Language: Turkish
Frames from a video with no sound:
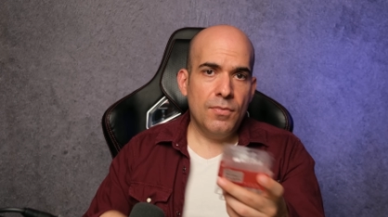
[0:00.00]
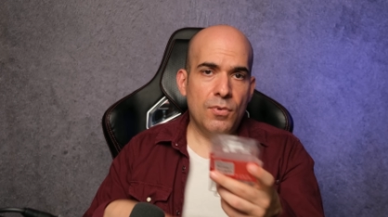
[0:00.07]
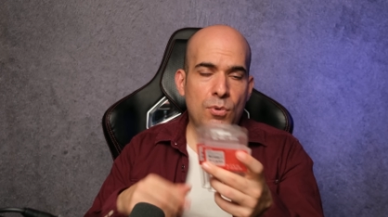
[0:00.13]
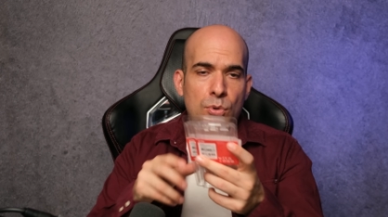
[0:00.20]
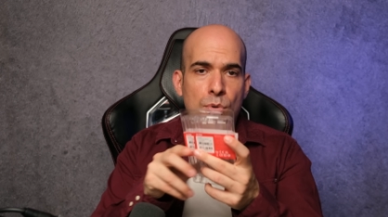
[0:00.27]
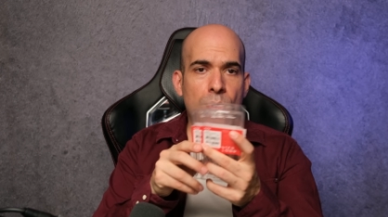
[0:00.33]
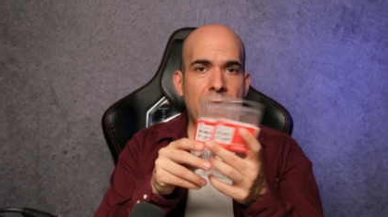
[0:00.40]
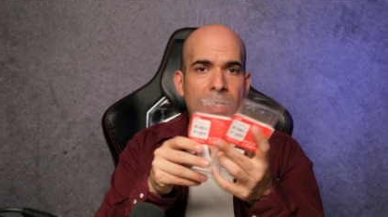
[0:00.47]

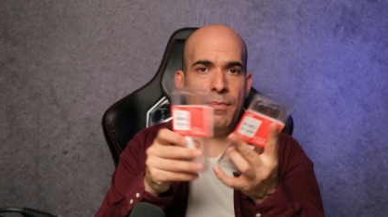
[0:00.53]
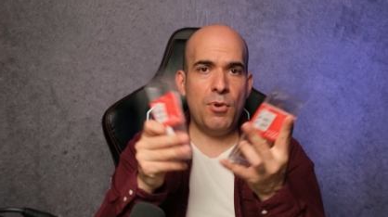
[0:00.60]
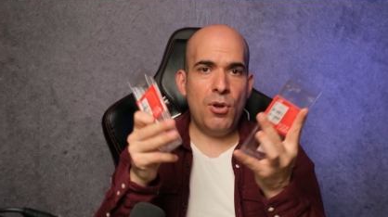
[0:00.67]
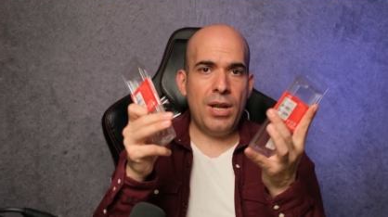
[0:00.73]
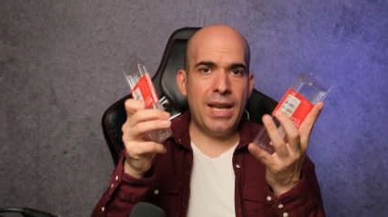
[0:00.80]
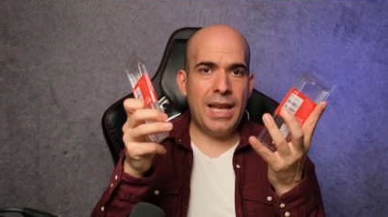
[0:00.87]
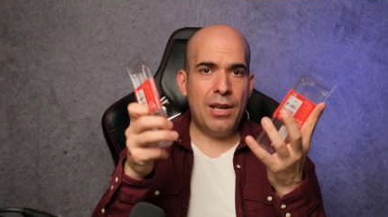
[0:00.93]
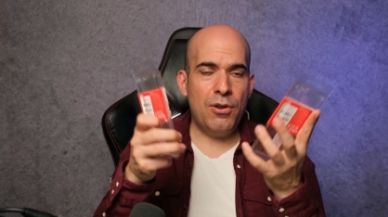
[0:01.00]
Kutuları
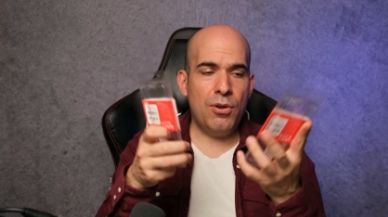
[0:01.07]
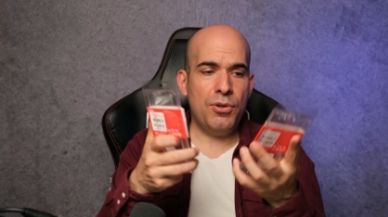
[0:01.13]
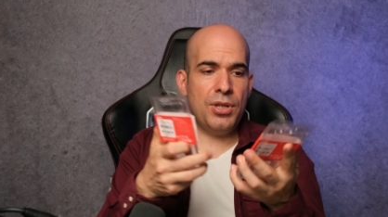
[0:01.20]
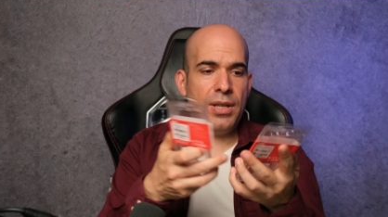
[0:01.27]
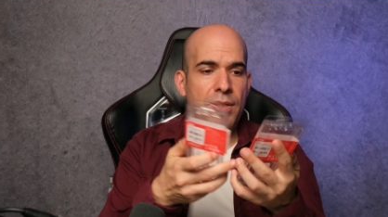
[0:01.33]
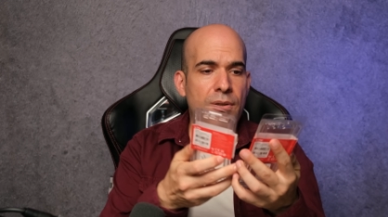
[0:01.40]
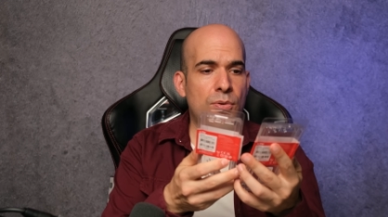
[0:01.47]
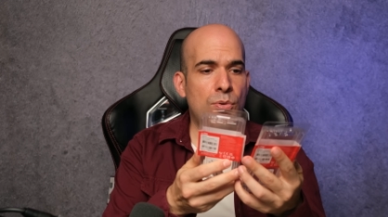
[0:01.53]
böyle geliyor.
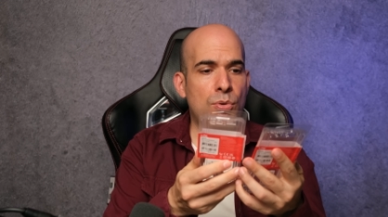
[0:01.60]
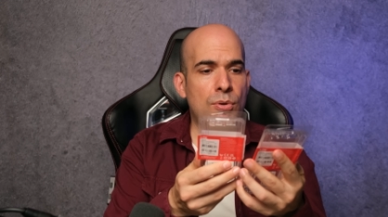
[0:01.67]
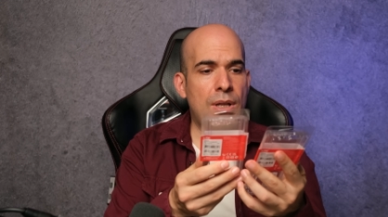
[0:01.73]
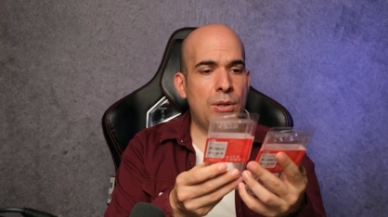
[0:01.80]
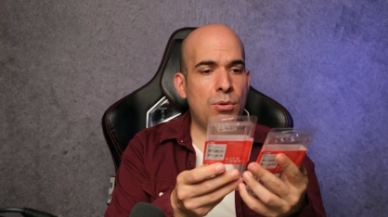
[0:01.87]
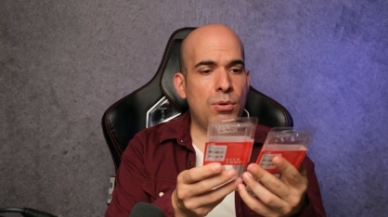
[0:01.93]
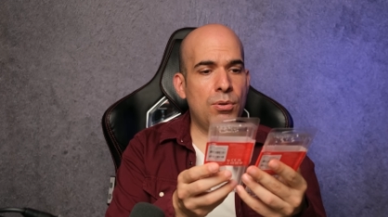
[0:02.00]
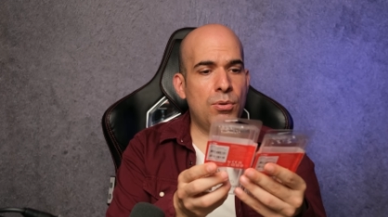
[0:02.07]
İşte
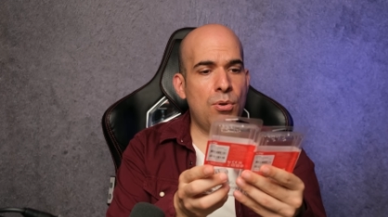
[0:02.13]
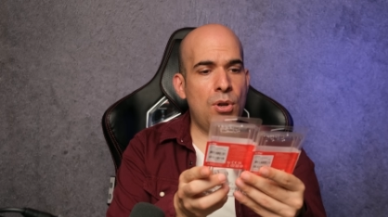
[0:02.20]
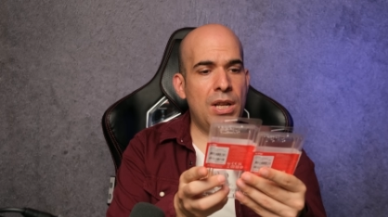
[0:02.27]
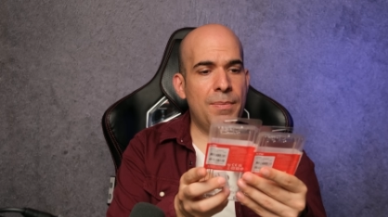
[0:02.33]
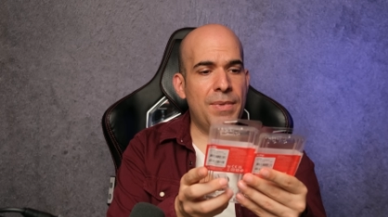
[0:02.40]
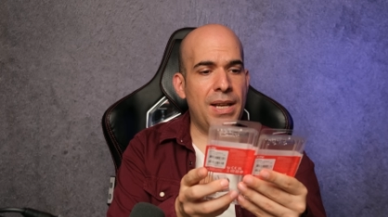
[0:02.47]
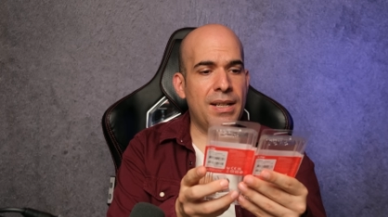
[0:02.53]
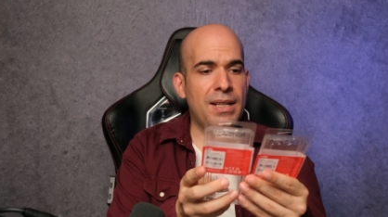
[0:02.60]
üstünde
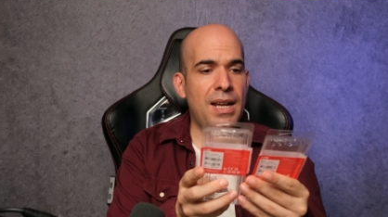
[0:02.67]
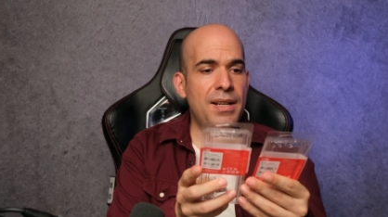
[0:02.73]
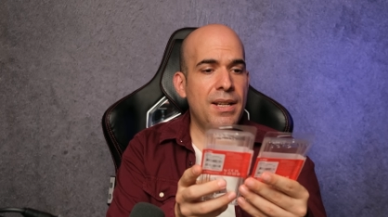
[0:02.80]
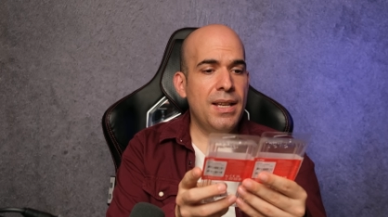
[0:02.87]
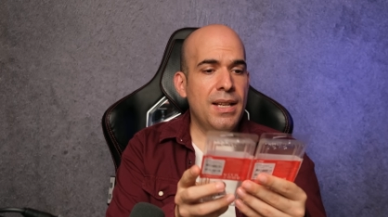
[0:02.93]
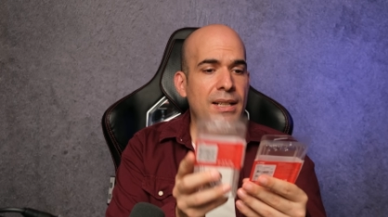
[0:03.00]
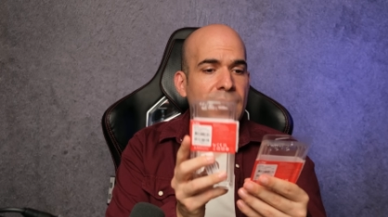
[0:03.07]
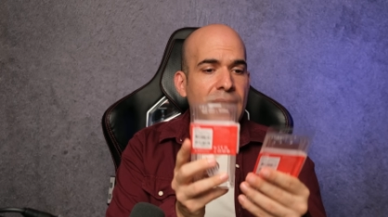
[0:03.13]
söyleyeyim tekrar.
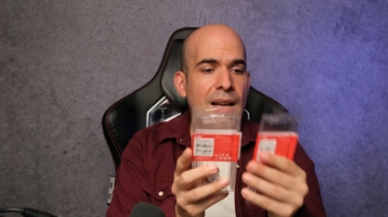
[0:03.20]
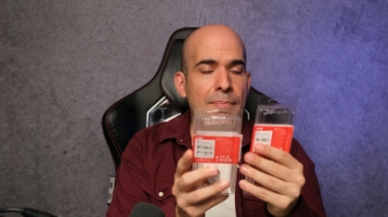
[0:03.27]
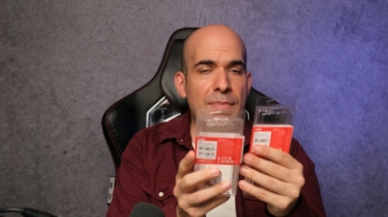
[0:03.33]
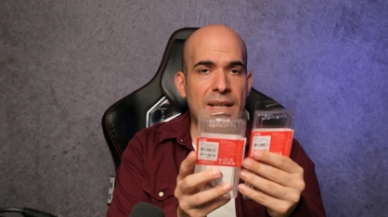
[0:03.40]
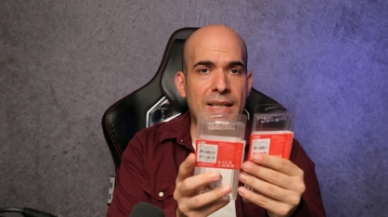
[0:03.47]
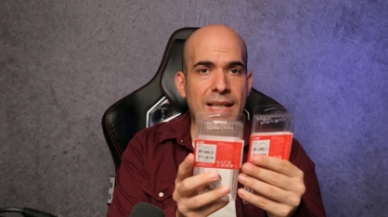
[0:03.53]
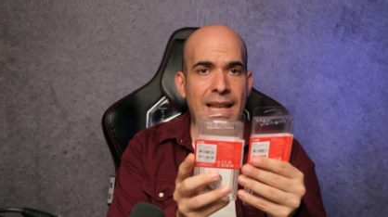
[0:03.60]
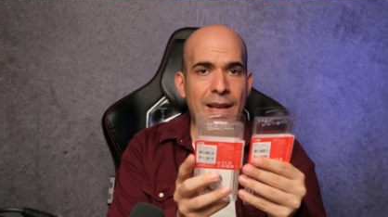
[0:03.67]

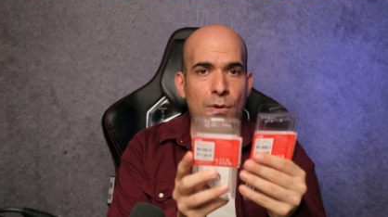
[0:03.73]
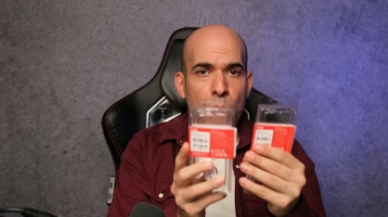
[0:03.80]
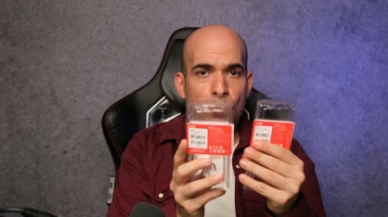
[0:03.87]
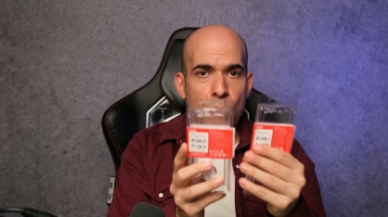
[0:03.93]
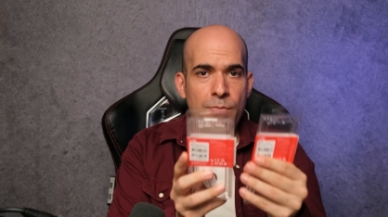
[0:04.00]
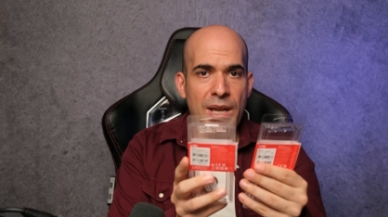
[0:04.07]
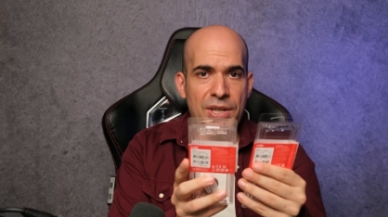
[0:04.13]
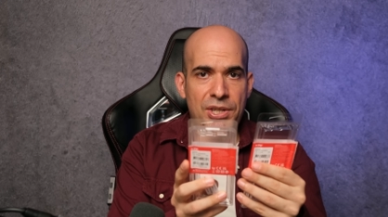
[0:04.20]
Gammix
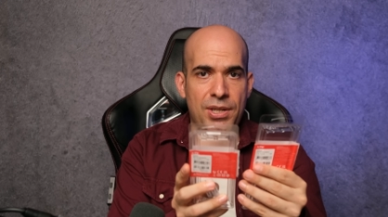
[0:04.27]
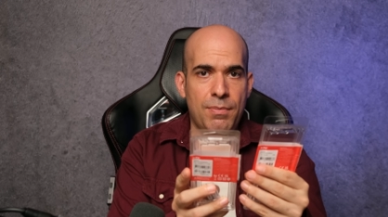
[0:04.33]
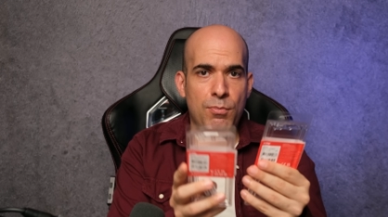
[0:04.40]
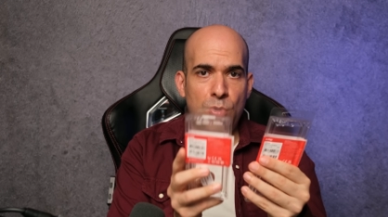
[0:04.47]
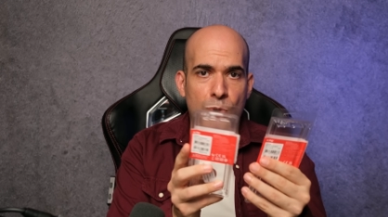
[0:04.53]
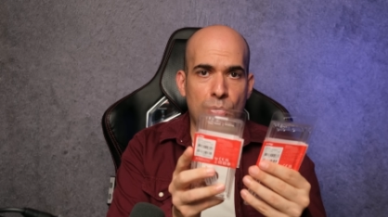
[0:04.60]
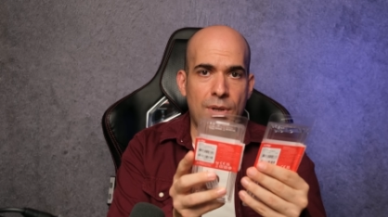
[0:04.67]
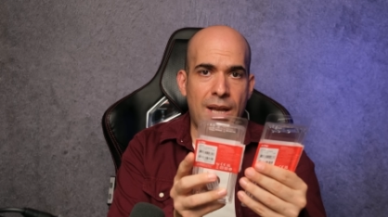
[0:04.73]
D35
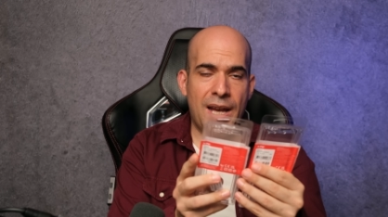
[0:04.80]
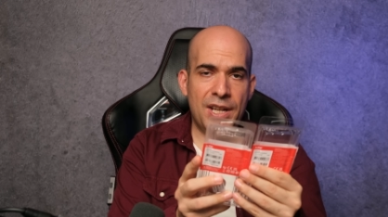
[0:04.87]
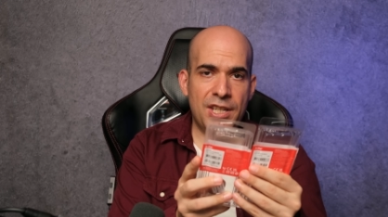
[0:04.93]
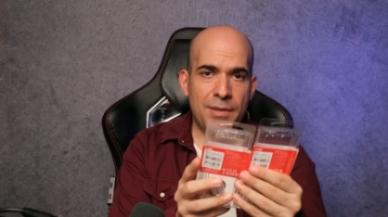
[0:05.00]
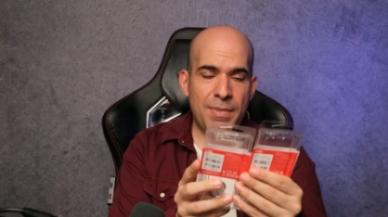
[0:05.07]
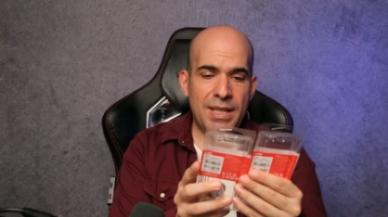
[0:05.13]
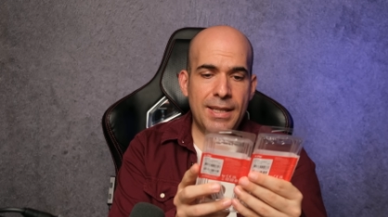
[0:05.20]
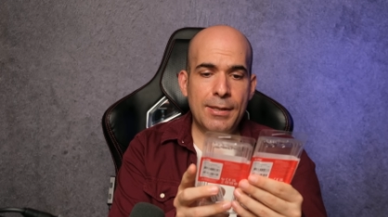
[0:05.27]
bunun
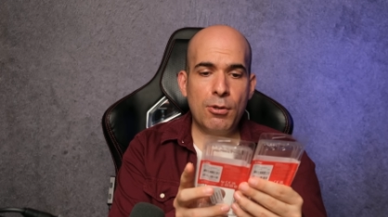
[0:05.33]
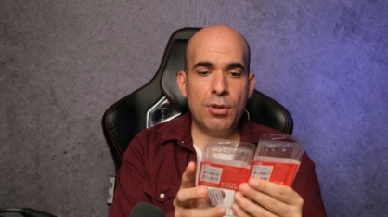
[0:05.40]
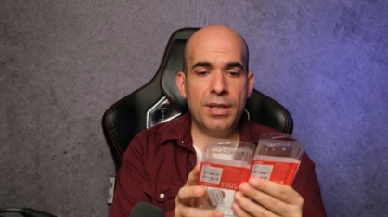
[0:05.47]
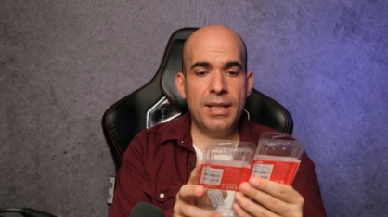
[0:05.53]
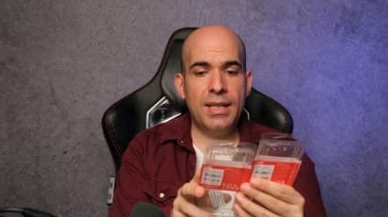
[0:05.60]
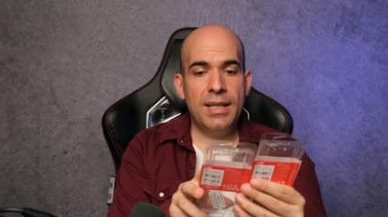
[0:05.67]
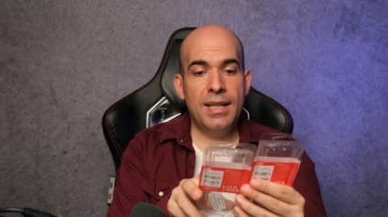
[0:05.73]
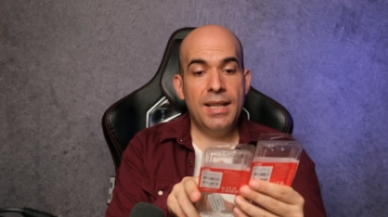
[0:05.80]
RGB'siz olanı.